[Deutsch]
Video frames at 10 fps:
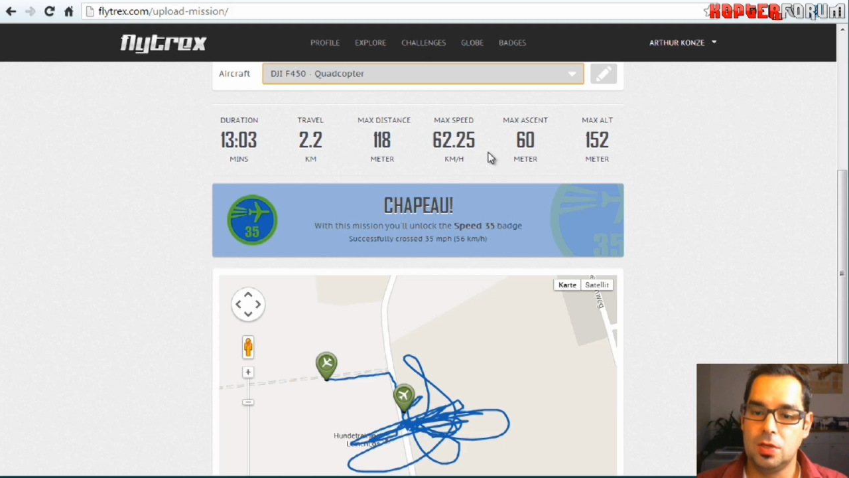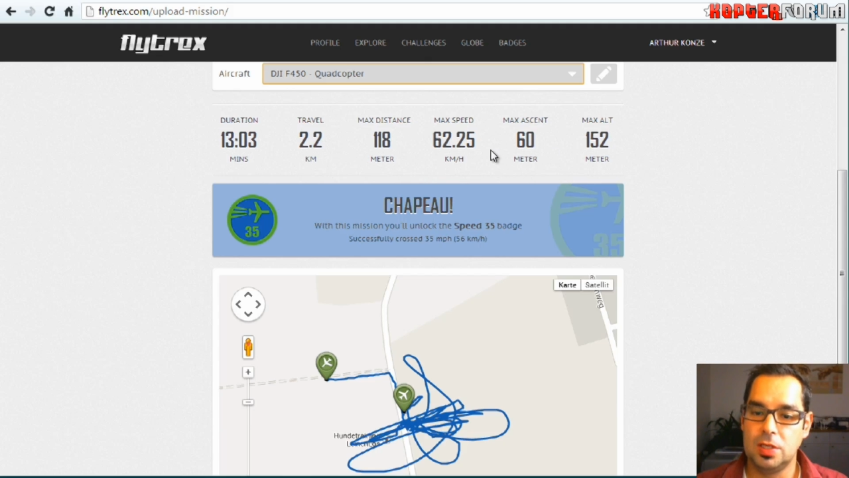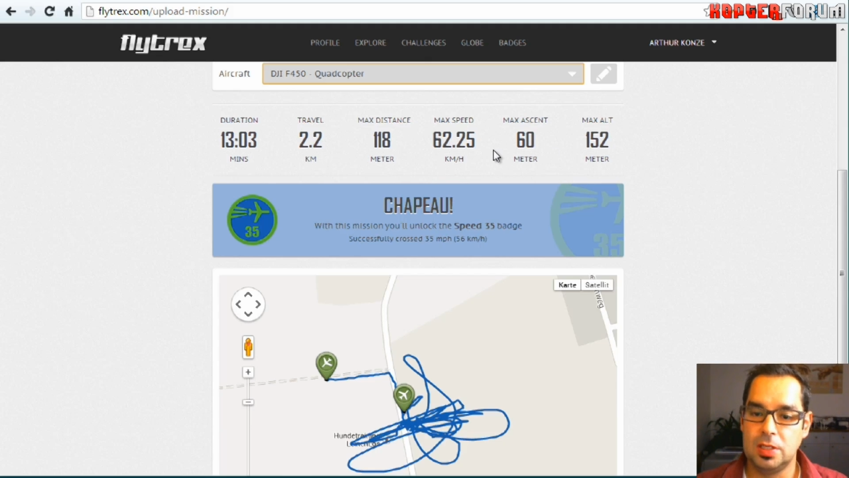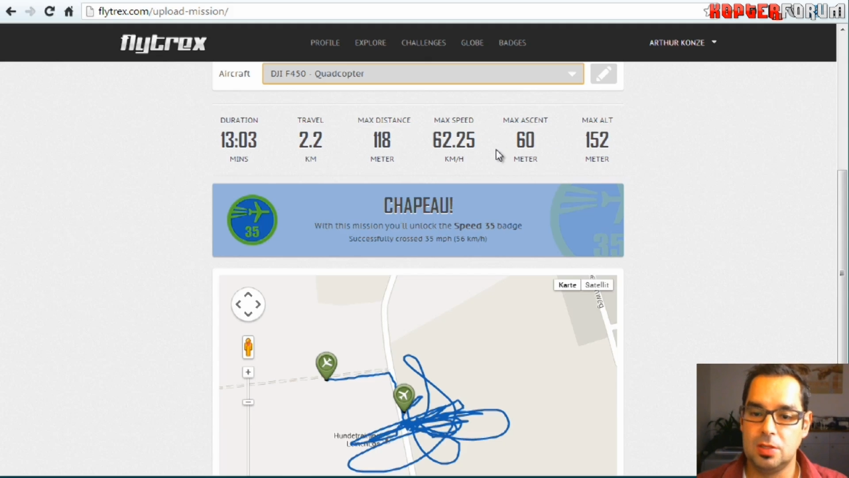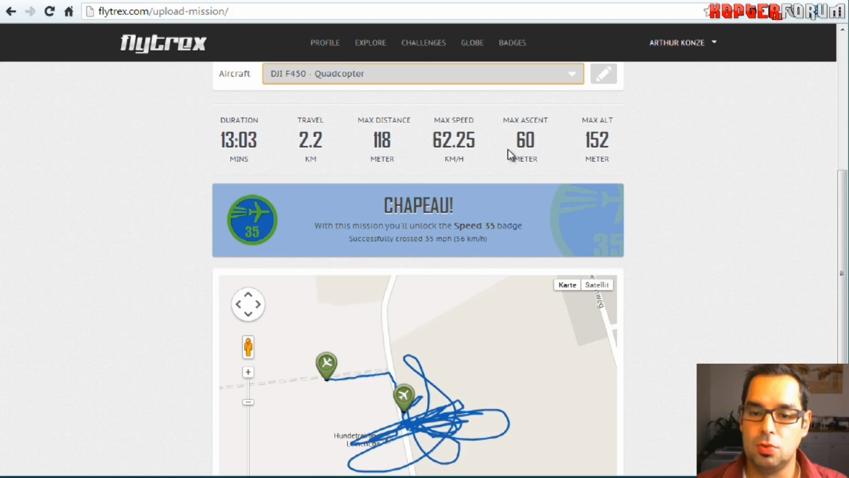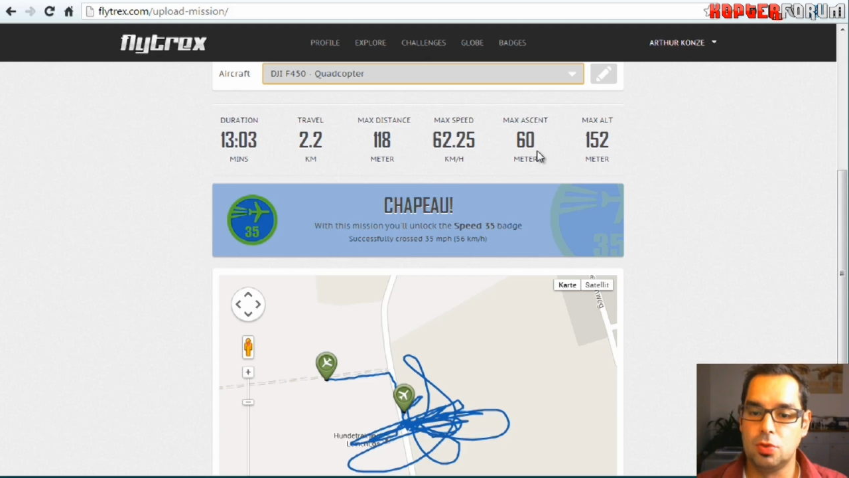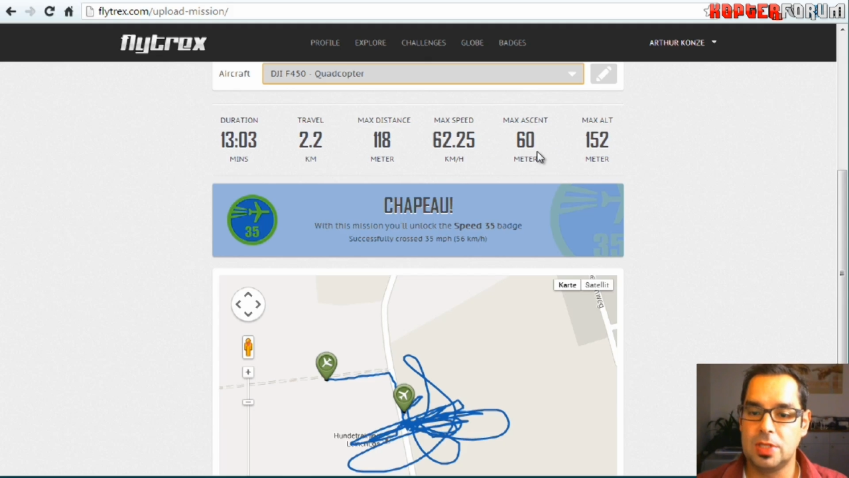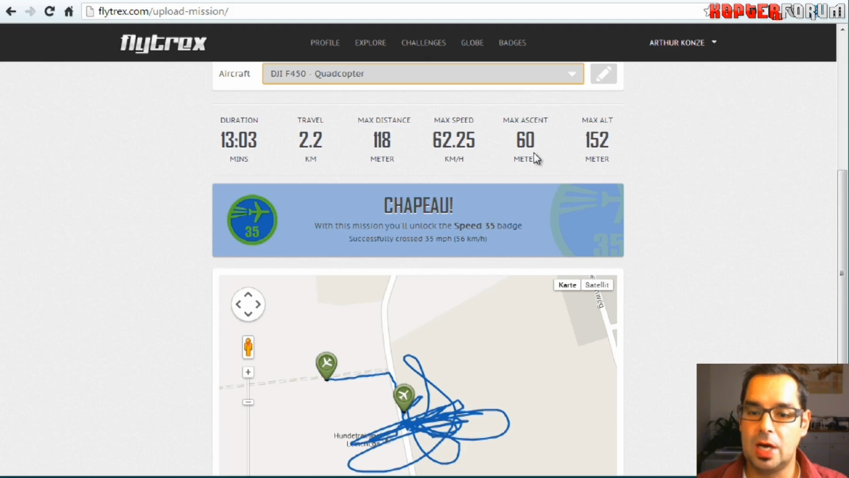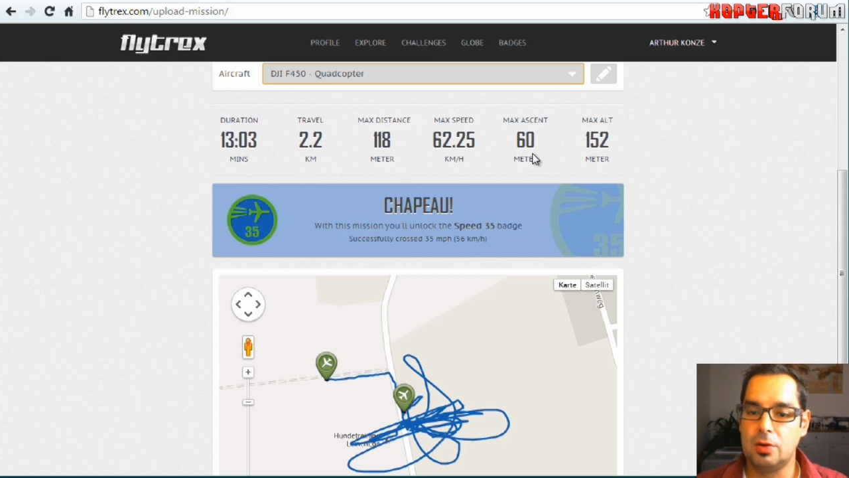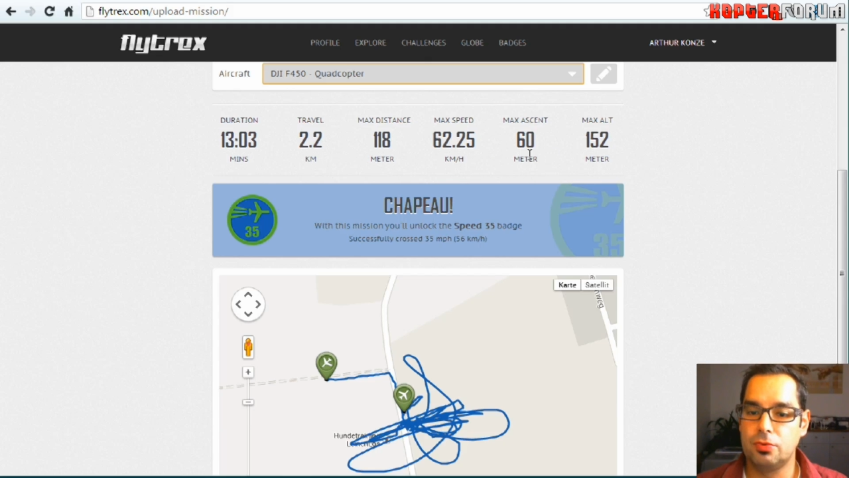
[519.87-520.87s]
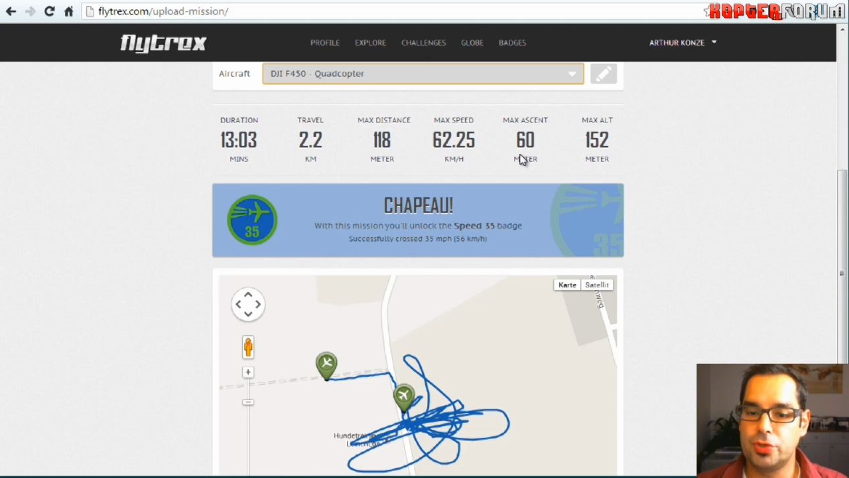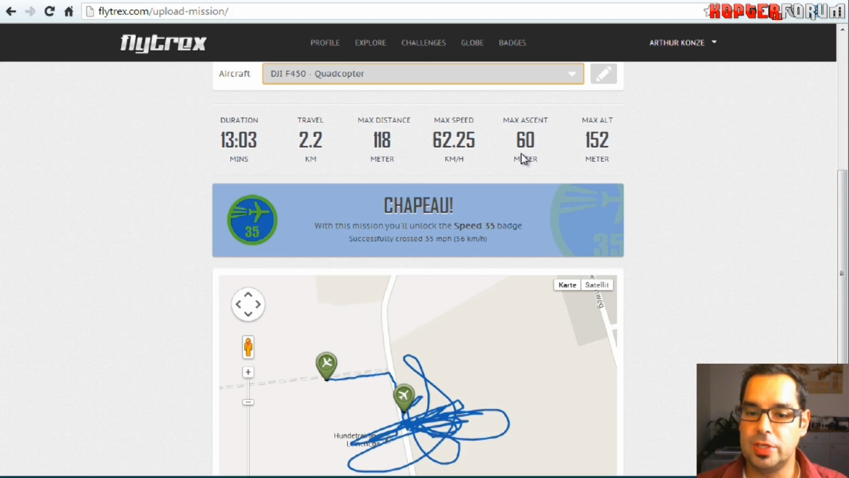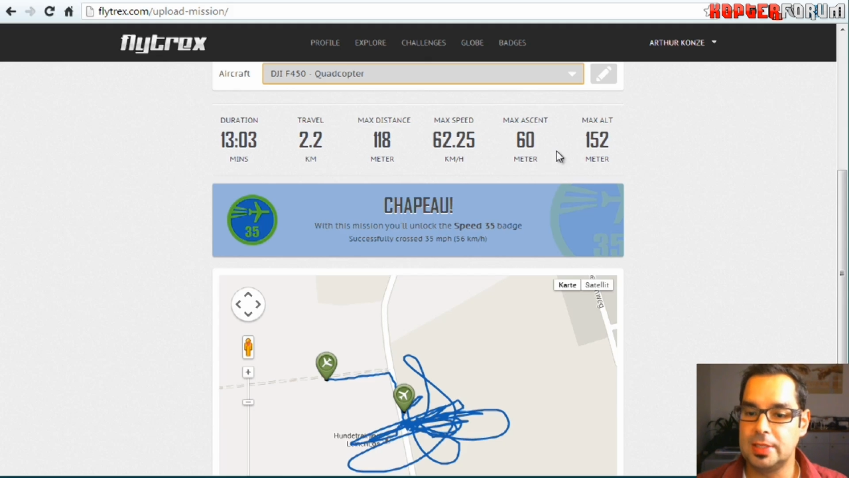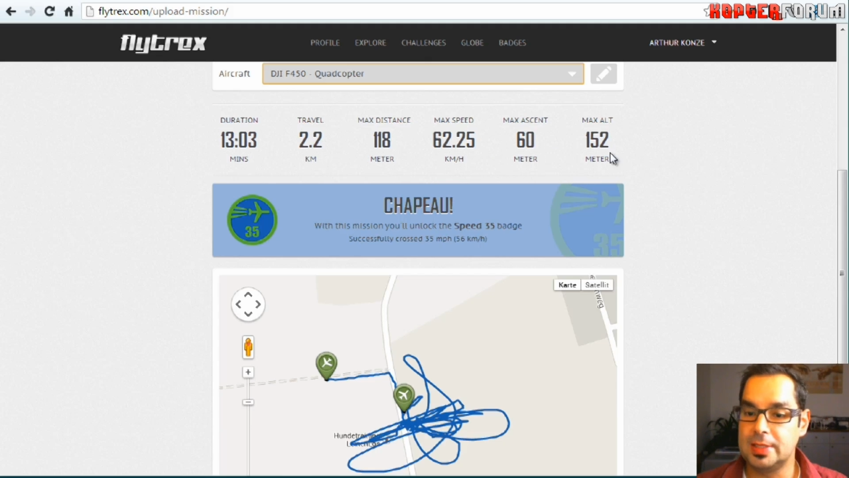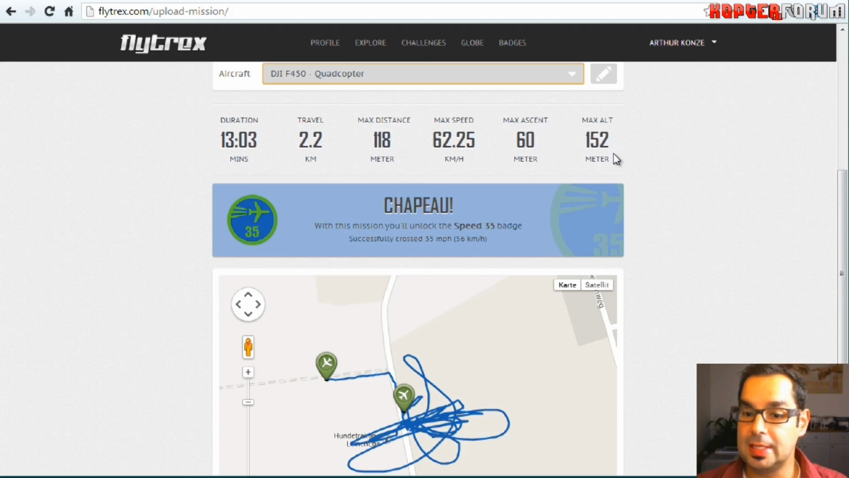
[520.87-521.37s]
Der höchste Aufstieg